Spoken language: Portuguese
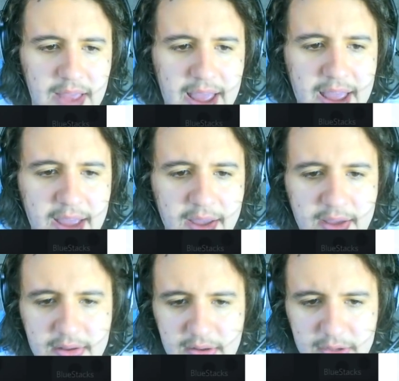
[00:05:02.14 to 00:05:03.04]

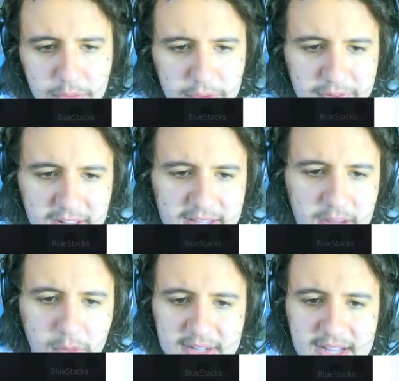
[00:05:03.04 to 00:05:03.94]
é, o que eu falei,
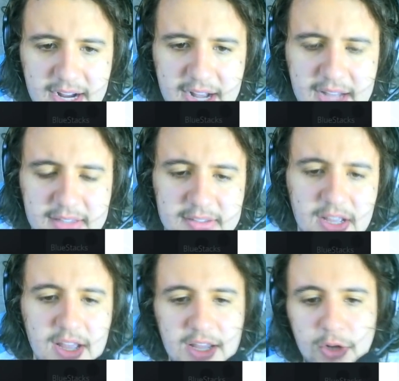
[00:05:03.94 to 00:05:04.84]
né? 40
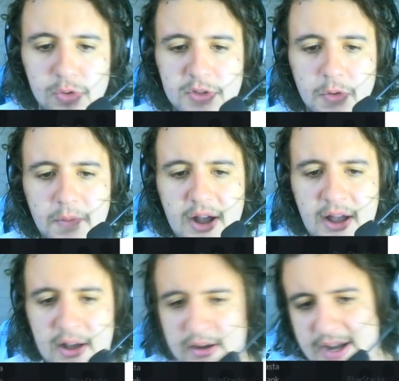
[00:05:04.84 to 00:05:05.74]
cartas, incluindo
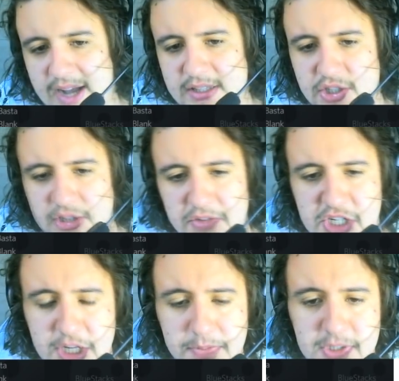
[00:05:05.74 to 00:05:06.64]
uma carta de
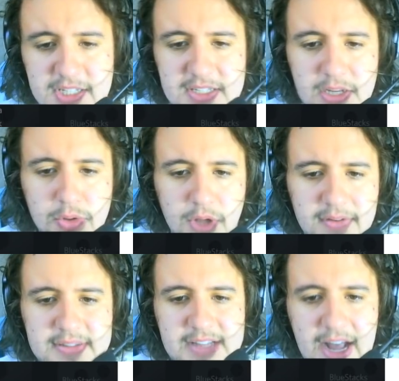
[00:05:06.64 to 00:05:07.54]
deuses egípcios e cinco
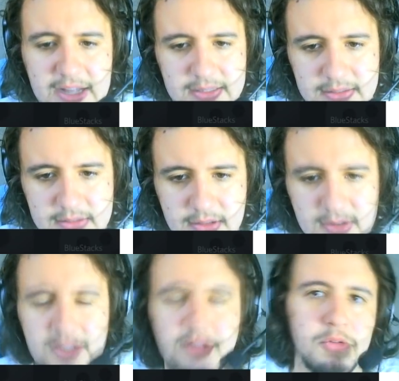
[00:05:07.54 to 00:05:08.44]
novas cartas,
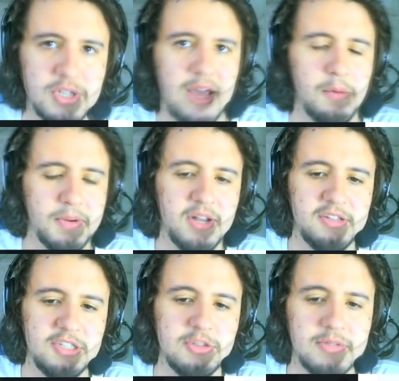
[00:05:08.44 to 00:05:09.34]
que não chegaram para
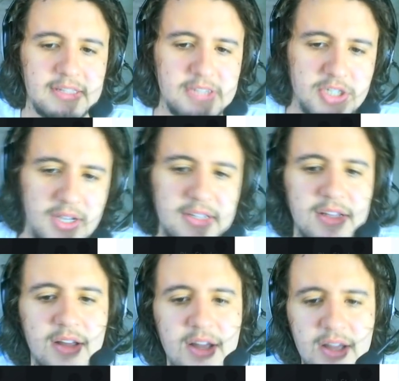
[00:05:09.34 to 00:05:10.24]
a gente no TCG
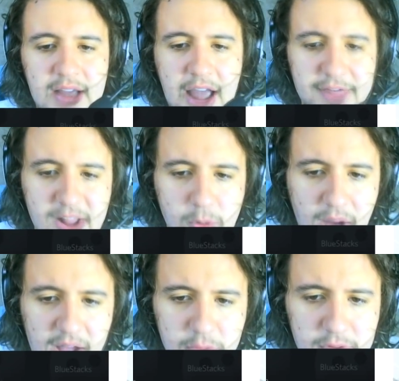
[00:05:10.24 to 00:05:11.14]
ainda. Aí fala
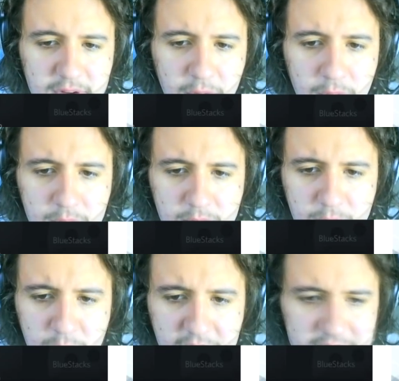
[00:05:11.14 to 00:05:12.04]
quatro
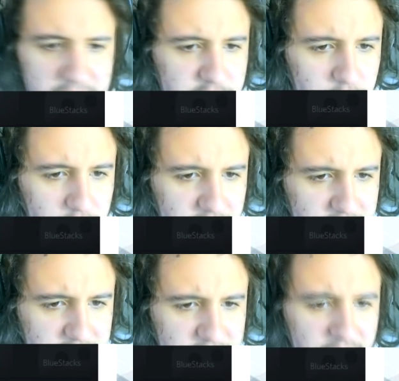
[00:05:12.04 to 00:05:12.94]
cartas
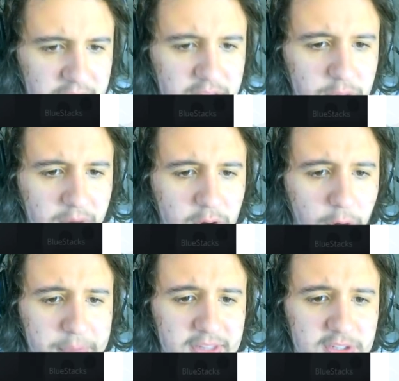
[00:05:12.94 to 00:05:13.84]
únicas e uma
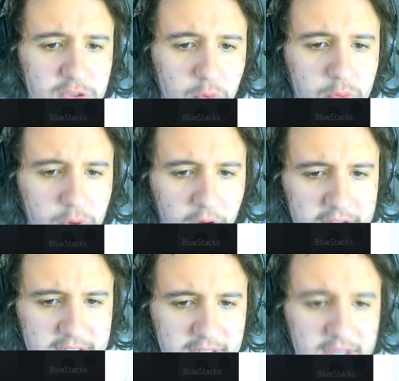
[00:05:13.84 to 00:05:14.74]
cópia da Soul
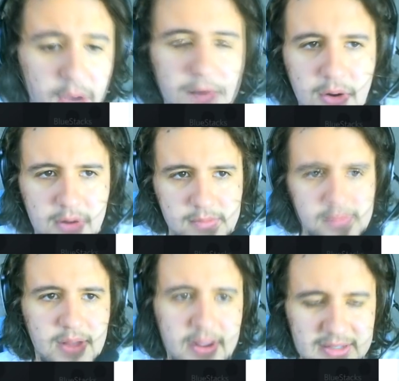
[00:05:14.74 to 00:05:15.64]
Crossing, que é uma ó,
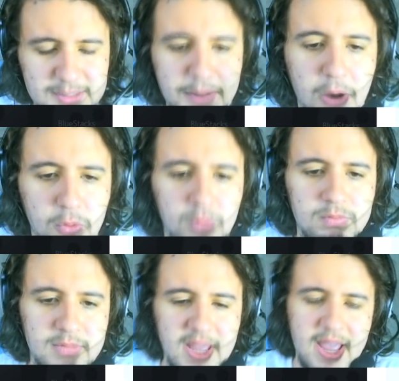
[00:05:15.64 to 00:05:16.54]
spell
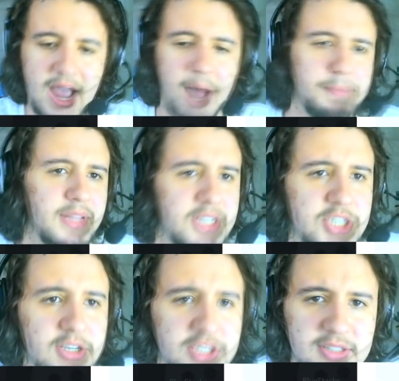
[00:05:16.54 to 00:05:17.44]
né, rápida que já